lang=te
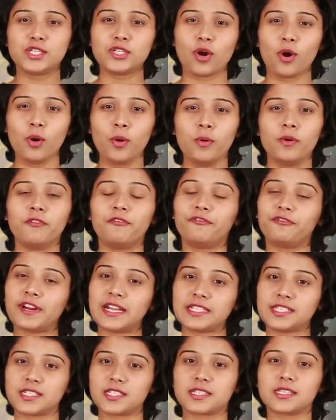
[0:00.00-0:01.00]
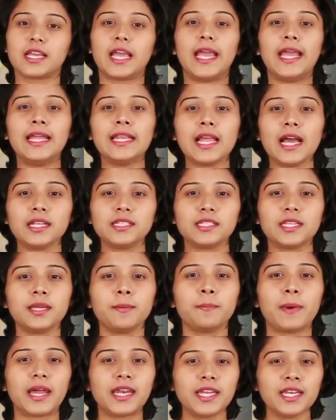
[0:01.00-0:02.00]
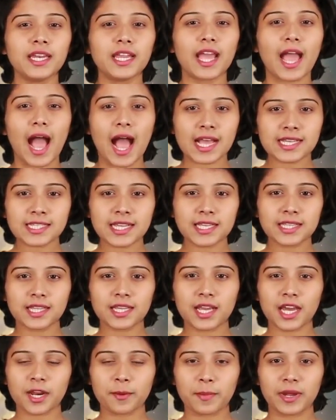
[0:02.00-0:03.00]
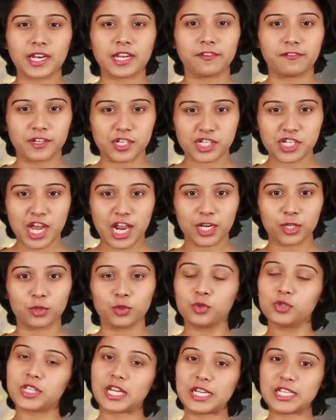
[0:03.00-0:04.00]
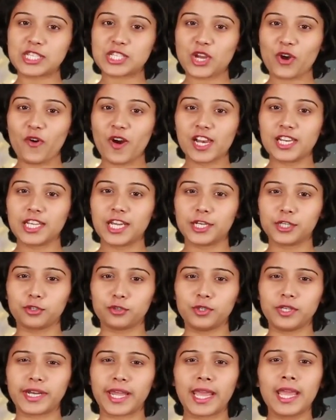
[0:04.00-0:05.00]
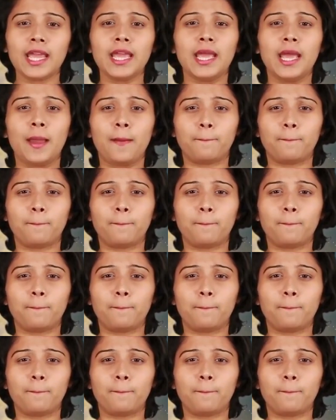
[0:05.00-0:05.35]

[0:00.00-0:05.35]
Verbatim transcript: సో ఫ్రెండ్స్ ఇలాంటి మరిన్ని ఆసక్తికరమైన విషయాలను తెలుసుకోవాలి అనుకుంటే